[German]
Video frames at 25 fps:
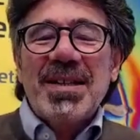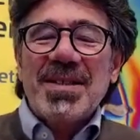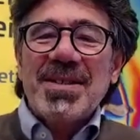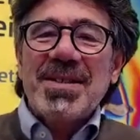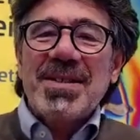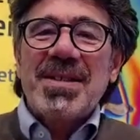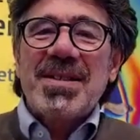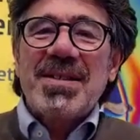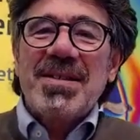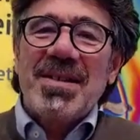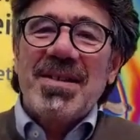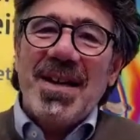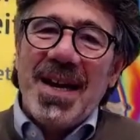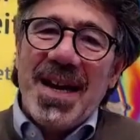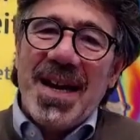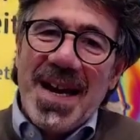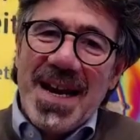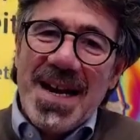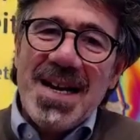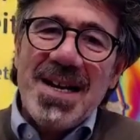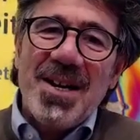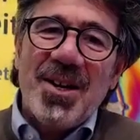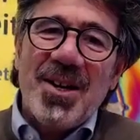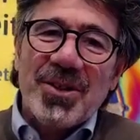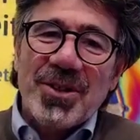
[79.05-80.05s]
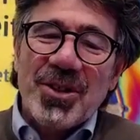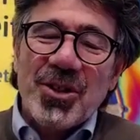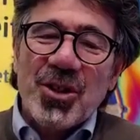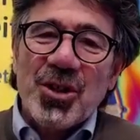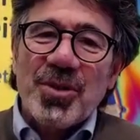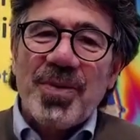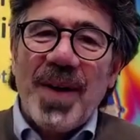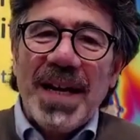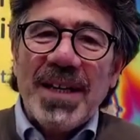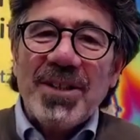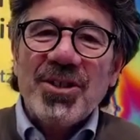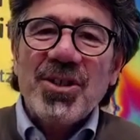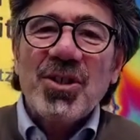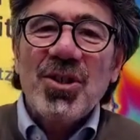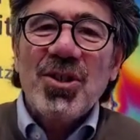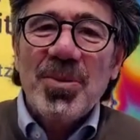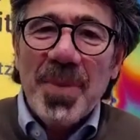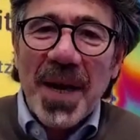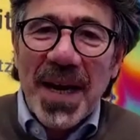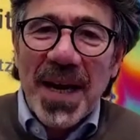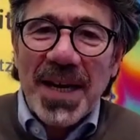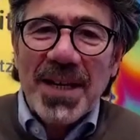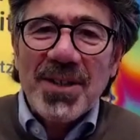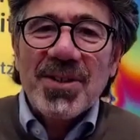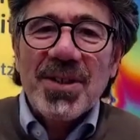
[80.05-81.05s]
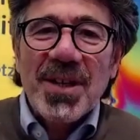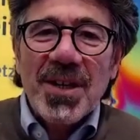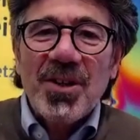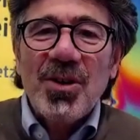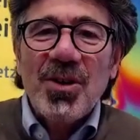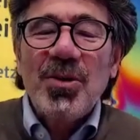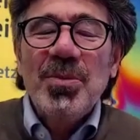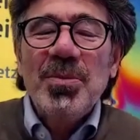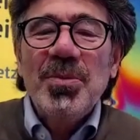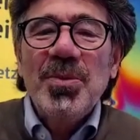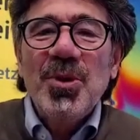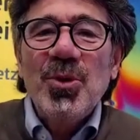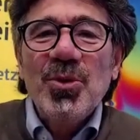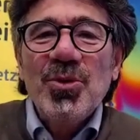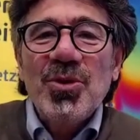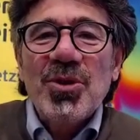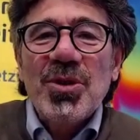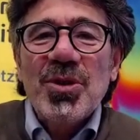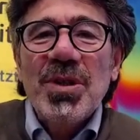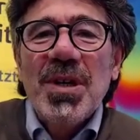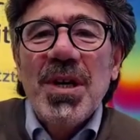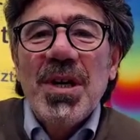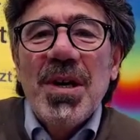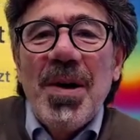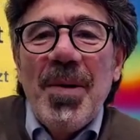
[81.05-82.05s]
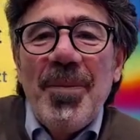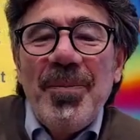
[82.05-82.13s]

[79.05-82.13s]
dass ein Herr aus der Schweiz kommt, extra um uns